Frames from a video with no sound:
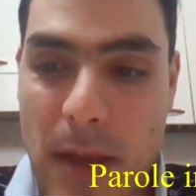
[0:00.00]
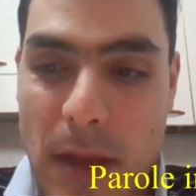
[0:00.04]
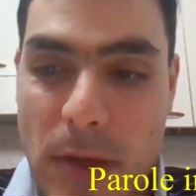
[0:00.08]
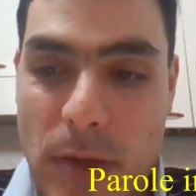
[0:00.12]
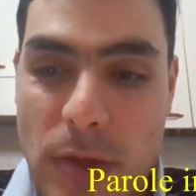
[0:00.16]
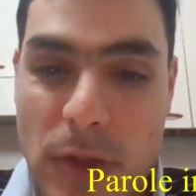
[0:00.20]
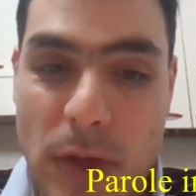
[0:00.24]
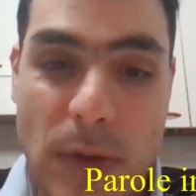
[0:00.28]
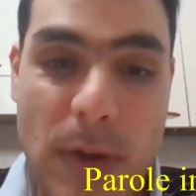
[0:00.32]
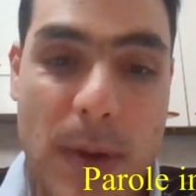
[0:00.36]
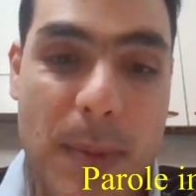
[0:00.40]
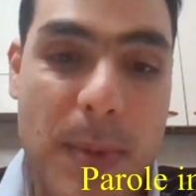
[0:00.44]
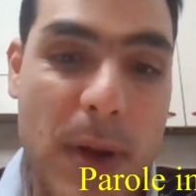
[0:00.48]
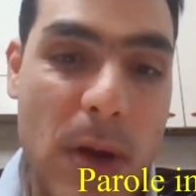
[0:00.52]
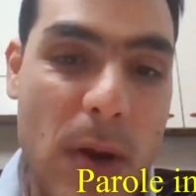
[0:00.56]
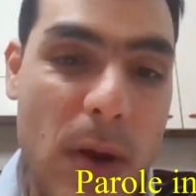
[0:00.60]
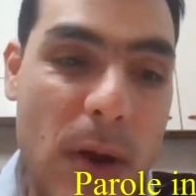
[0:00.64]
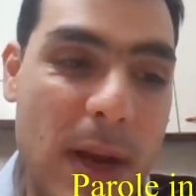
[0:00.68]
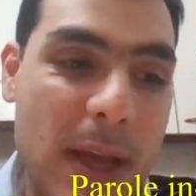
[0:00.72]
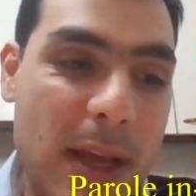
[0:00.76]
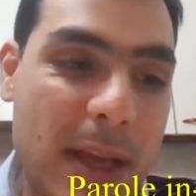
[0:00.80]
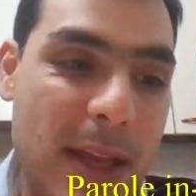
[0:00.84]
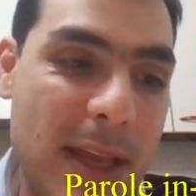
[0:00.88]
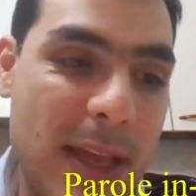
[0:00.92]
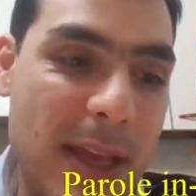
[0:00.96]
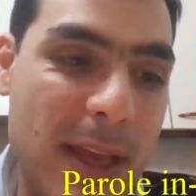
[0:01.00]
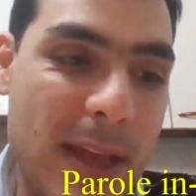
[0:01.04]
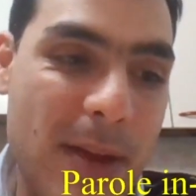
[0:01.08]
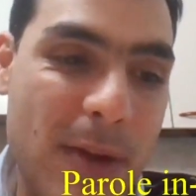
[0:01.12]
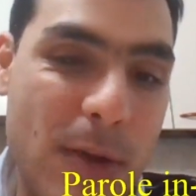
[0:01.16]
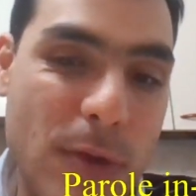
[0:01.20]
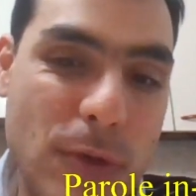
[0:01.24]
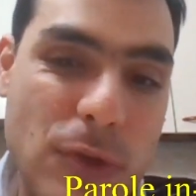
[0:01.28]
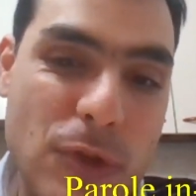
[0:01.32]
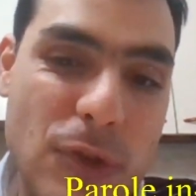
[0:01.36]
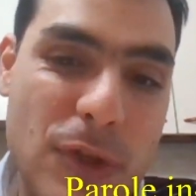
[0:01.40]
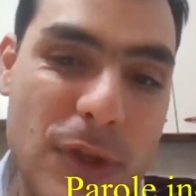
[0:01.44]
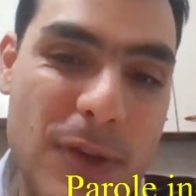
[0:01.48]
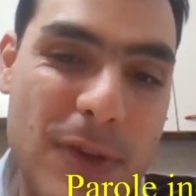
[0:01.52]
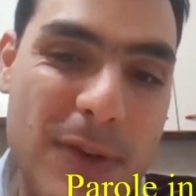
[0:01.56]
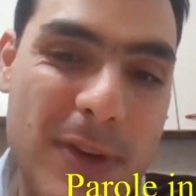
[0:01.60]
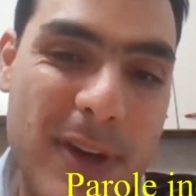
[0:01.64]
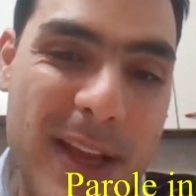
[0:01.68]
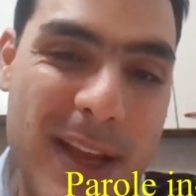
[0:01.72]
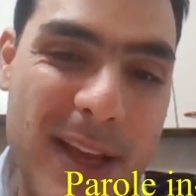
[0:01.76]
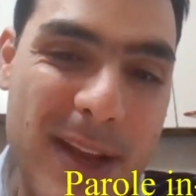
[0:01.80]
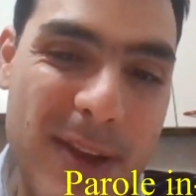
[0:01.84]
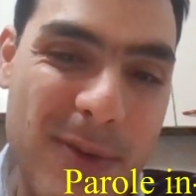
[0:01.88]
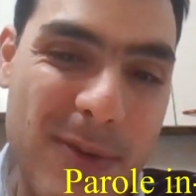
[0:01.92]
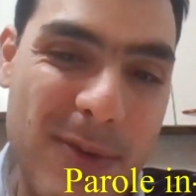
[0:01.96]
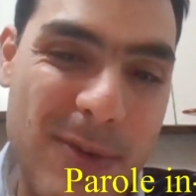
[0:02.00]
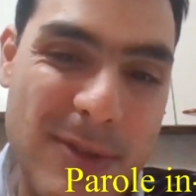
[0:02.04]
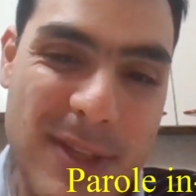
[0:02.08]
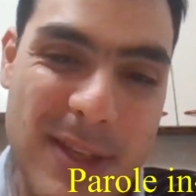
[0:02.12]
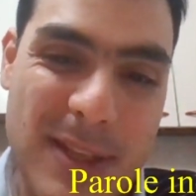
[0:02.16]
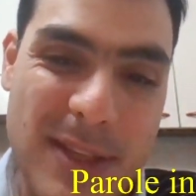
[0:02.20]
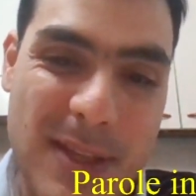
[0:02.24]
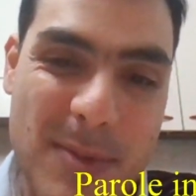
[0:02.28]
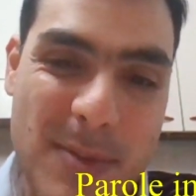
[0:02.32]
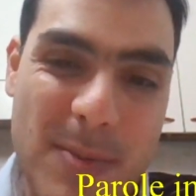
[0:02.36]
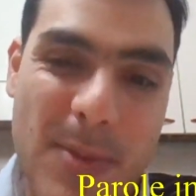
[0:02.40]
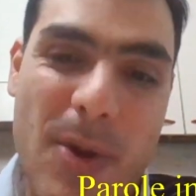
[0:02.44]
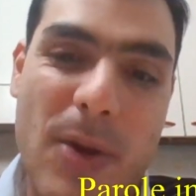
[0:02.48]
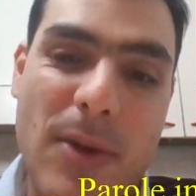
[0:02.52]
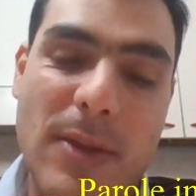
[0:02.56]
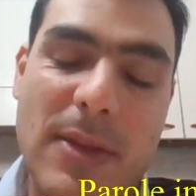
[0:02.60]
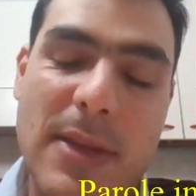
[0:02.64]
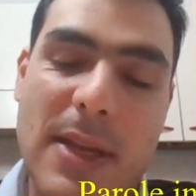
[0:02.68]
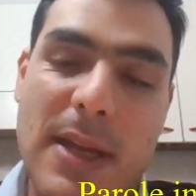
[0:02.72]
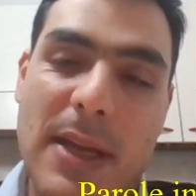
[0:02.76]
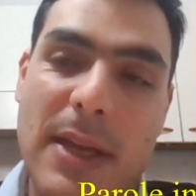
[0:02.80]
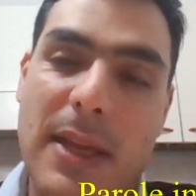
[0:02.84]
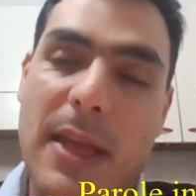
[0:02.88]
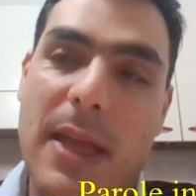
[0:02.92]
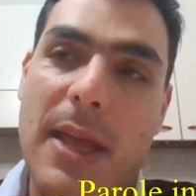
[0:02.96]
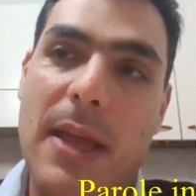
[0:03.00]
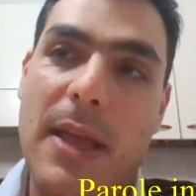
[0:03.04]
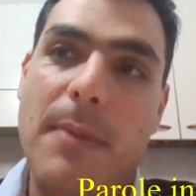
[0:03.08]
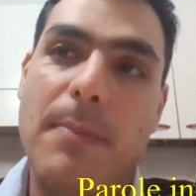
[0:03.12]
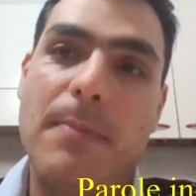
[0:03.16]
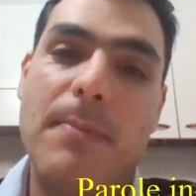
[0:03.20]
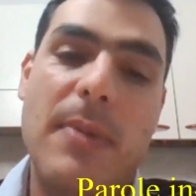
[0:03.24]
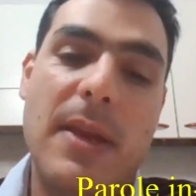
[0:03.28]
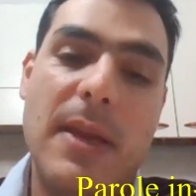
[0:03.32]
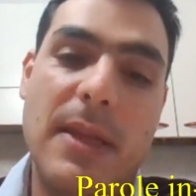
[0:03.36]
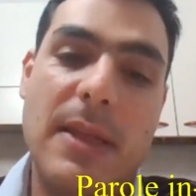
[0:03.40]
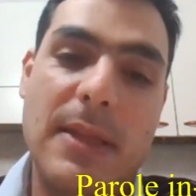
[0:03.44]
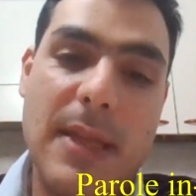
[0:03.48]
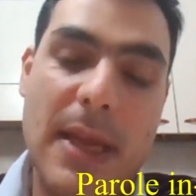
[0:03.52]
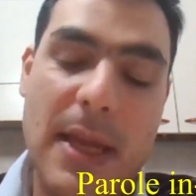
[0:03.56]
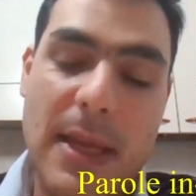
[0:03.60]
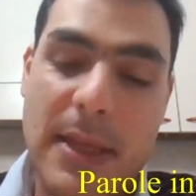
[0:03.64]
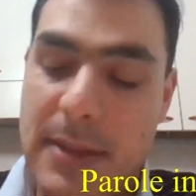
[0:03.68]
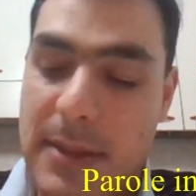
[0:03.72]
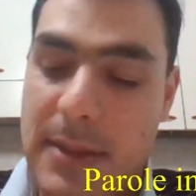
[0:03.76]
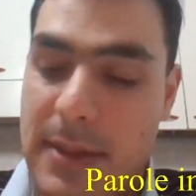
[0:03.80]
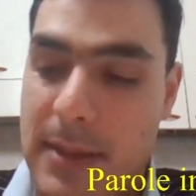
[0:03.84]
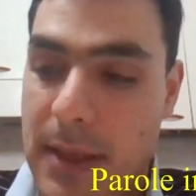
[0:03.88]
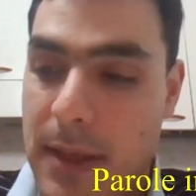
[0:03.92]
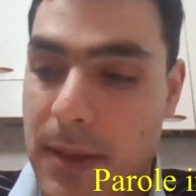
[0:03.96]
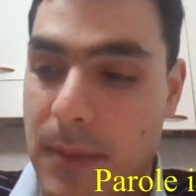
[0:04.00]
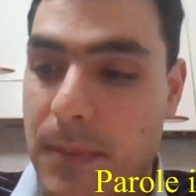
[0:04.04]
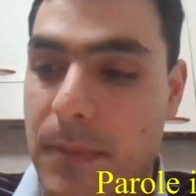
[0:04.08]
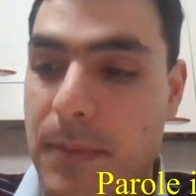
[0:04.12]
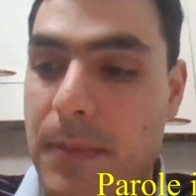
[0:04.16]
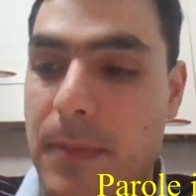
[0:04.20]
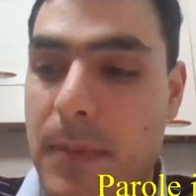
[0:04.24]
C'è una parola che oggi non è così di moda, che è penitenza.